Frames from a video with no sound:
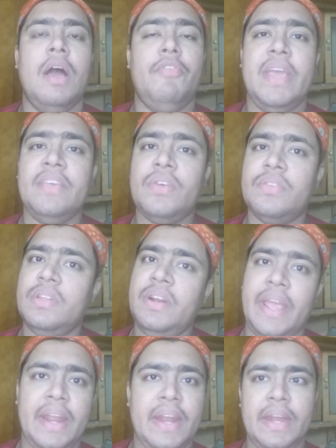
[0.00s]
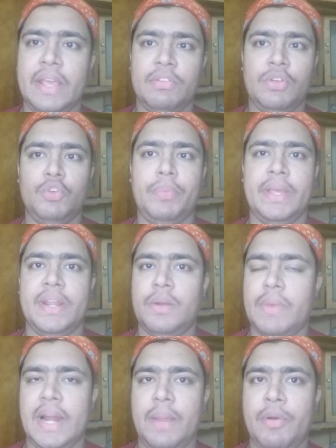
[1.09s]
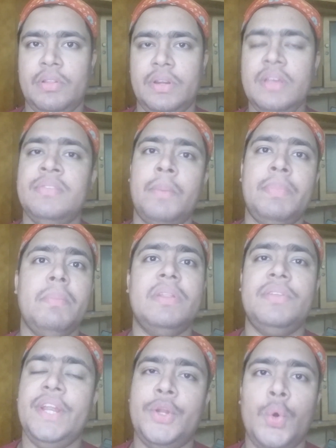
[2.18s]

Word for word: ஃபேஸஸ் வந்து டே நைட் நீங்கள் வந்து யூஸ் பண்ணிக்கணும் கண்டிப்பாக வந்துட்டு ஸ்டெப் நம்பர் த்ரீ